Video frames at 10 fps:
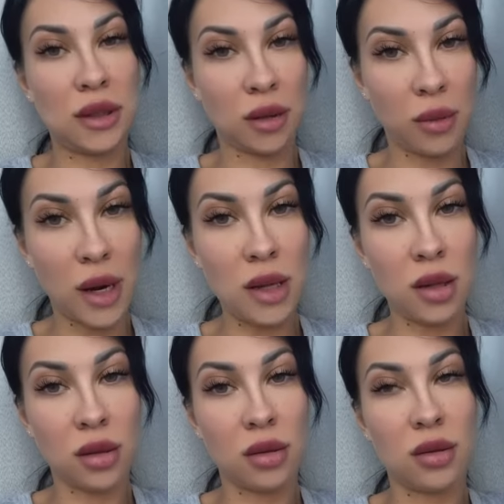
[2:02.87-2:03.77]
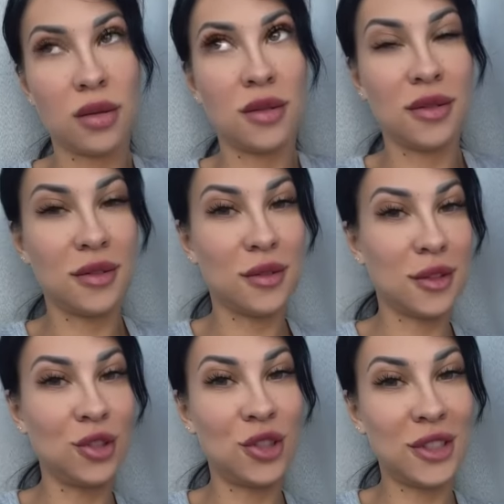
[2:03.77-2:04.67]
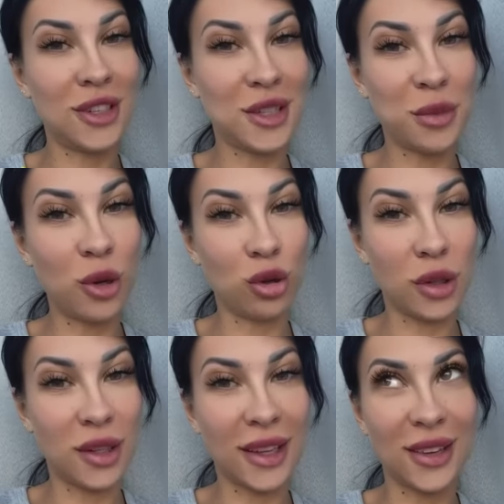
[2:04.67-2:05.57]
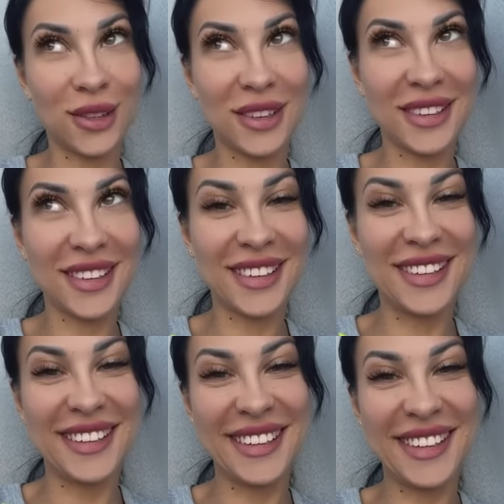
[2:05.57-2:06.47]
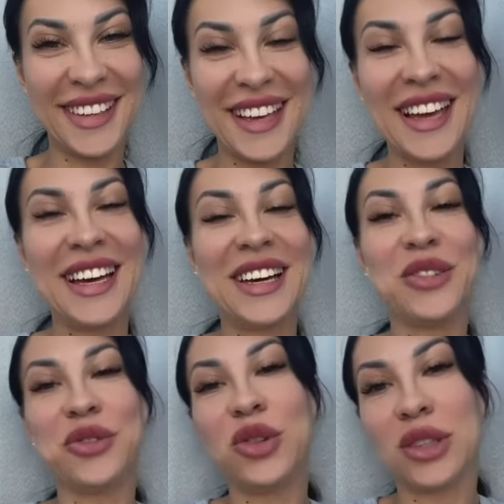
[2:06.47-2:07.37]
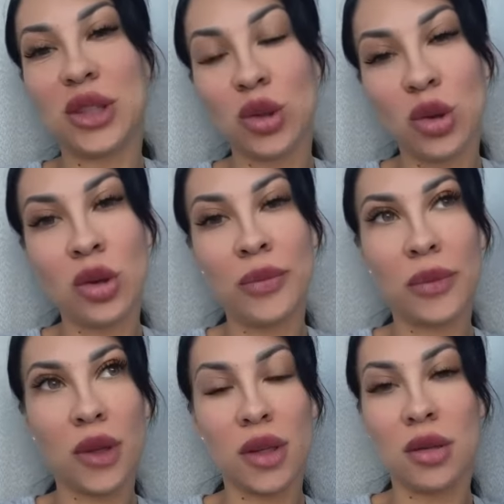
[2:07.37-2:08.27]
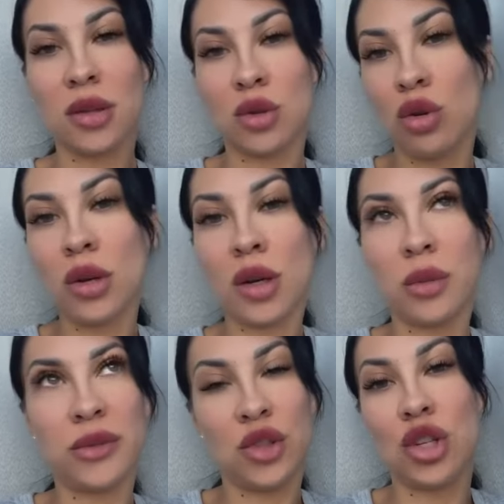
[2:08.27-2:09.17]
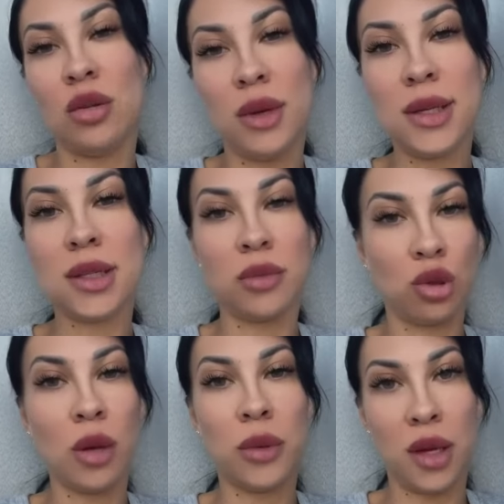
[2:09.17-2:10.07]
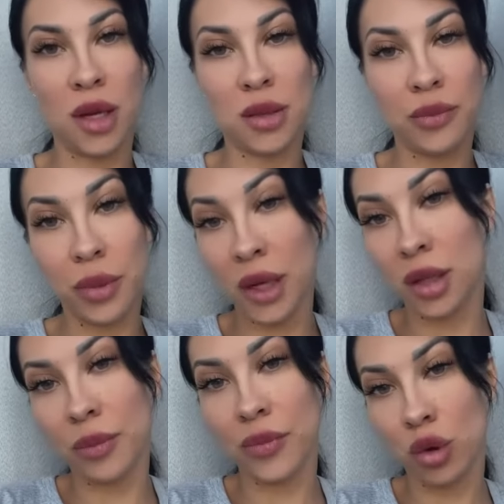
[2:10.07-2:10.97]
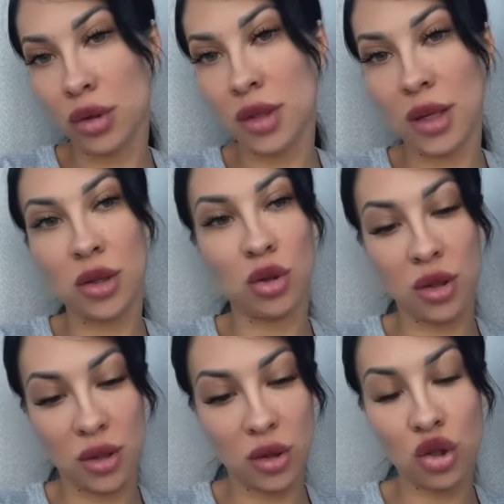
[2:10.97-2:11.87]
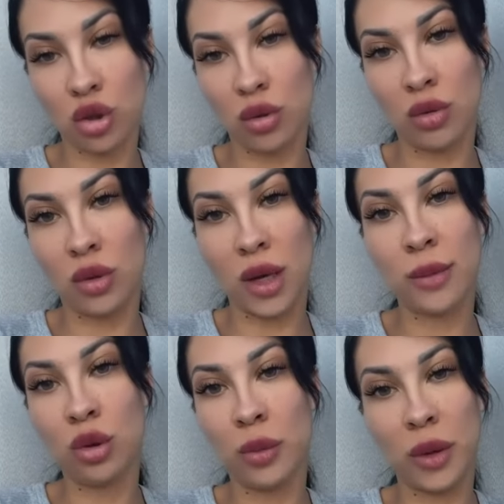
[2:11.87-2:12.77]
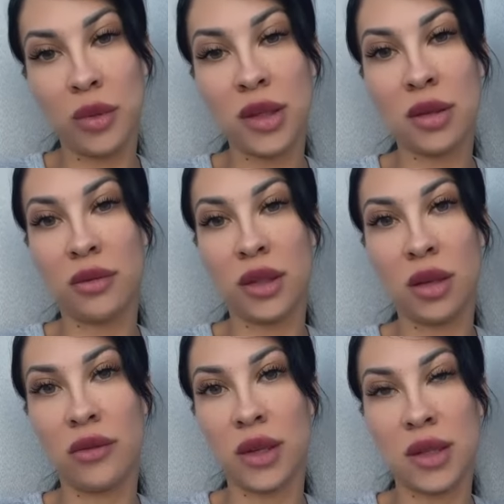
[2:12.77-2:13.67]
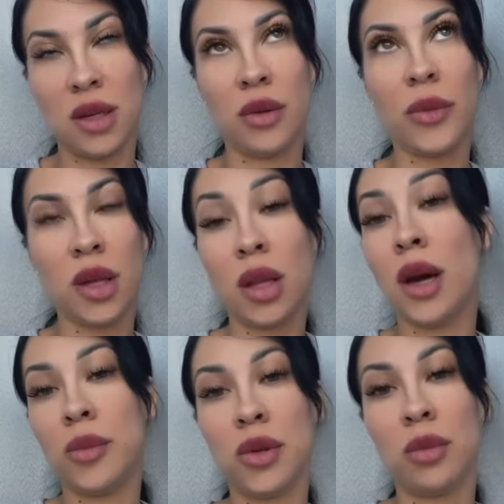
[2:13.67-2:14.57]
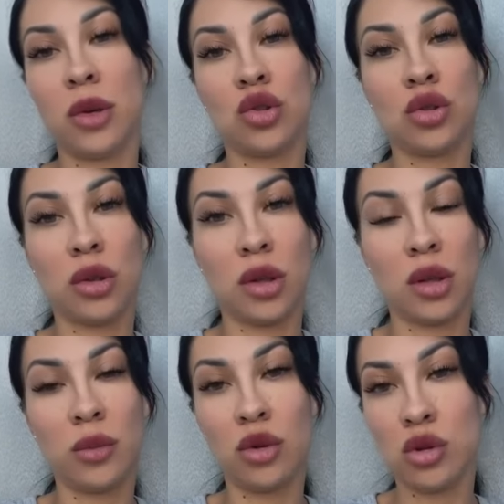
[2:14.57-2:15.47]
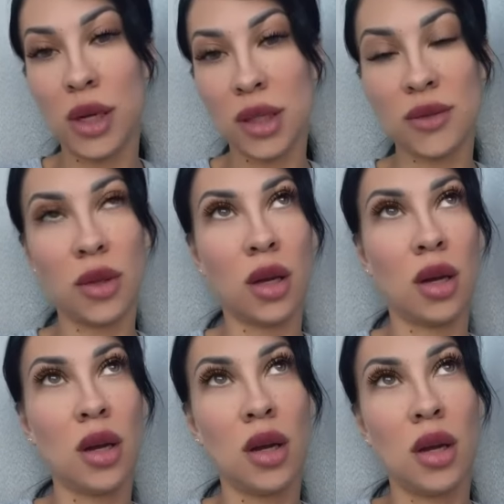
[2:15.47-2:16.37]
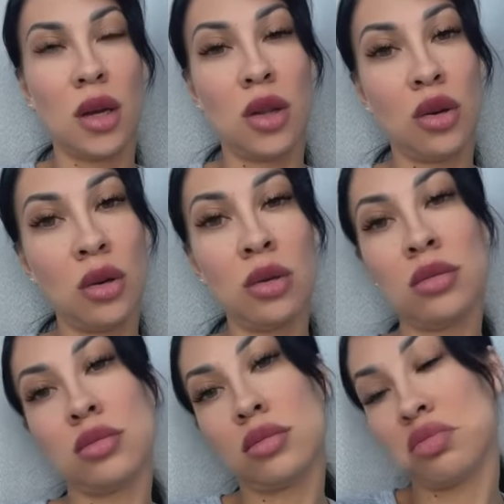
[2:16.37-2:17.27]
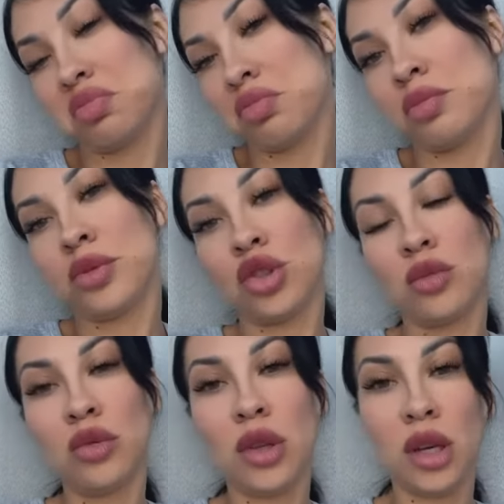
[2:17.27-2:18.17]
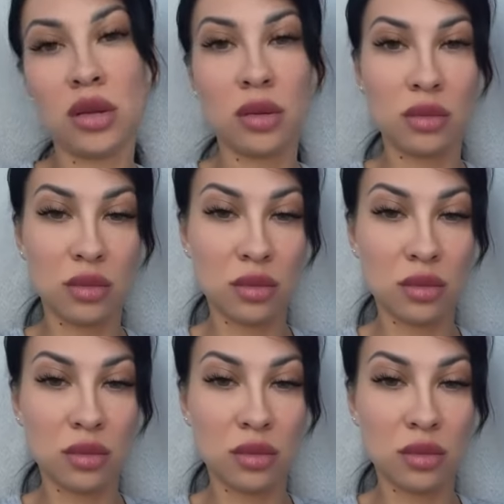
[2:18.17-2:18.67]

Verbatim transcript: нормально, слышите, как самолет улетает, вот, то э, скоро, как бы в течение месяца, мы туда переедем. При этом он сразу сказал, что я буду прописана в этой квартире. Да, я понимаю, что она как бы государственная, но почему нет?